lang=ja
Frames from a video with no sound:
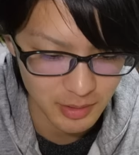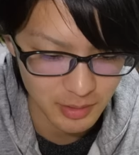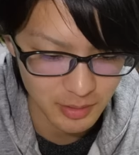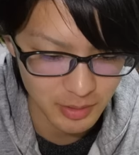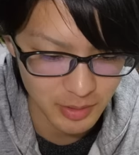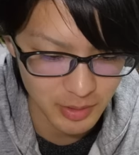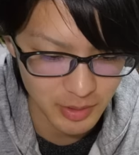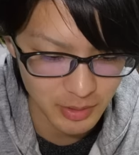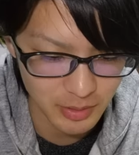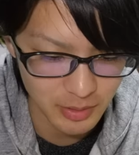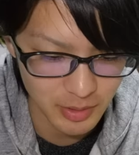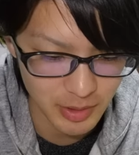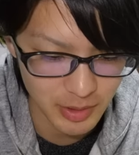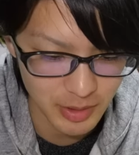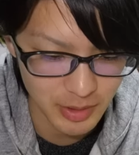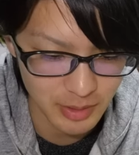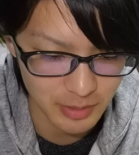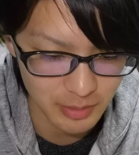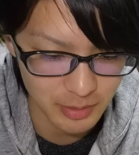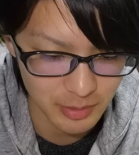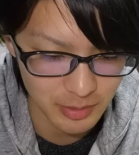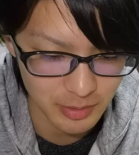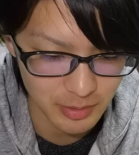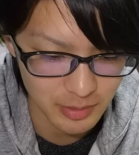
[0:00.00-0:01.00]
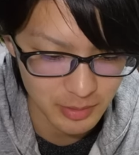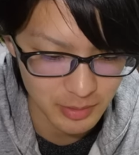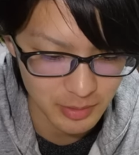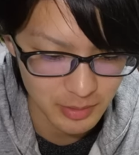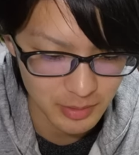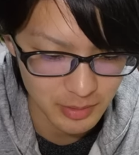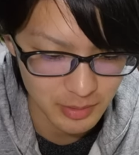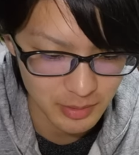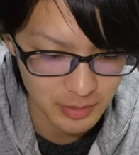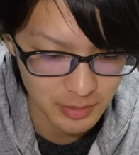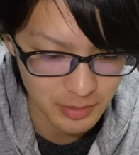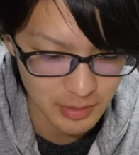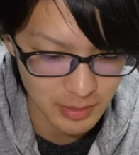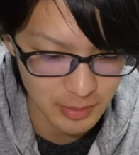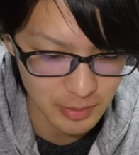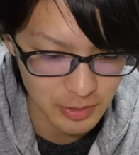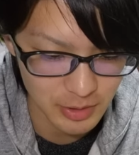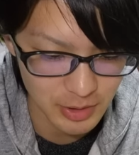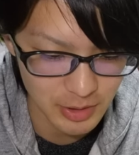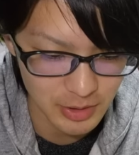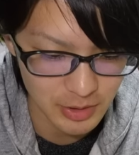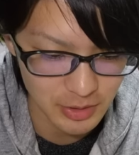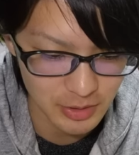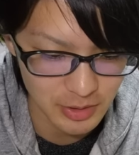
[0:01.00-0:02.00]
これの方がいいかも。う
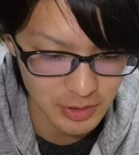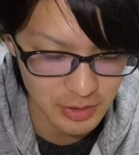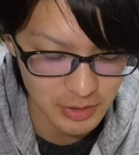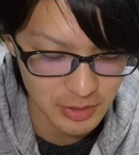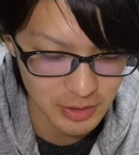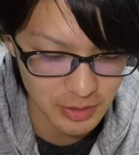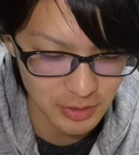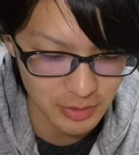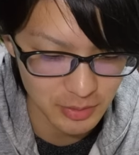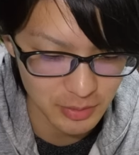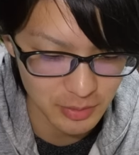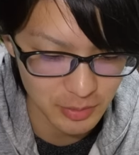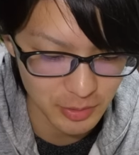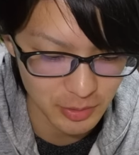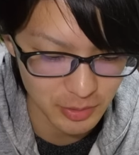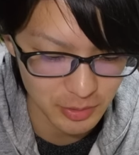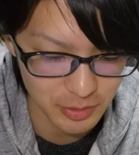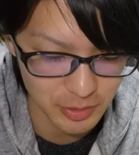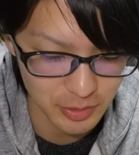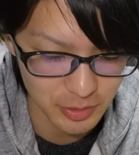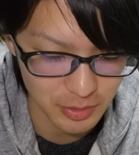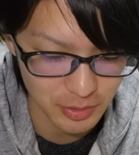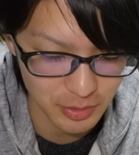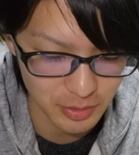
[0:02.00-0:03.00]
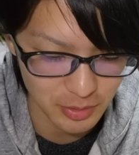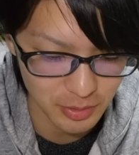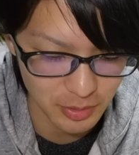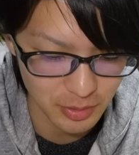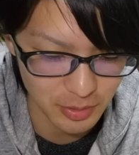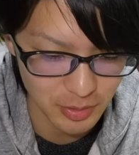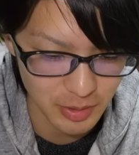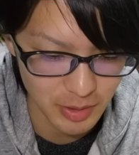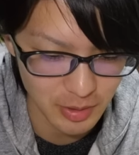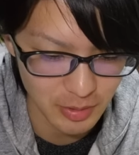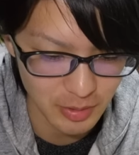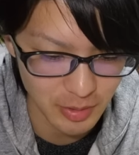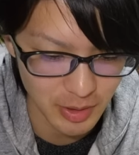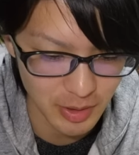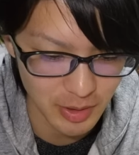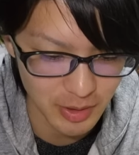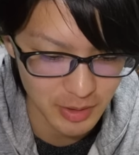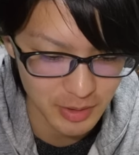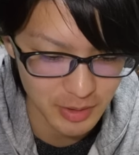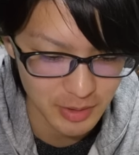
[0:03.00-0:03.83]
使っちゃう使っちゃう。もうちょっと怖い怖い。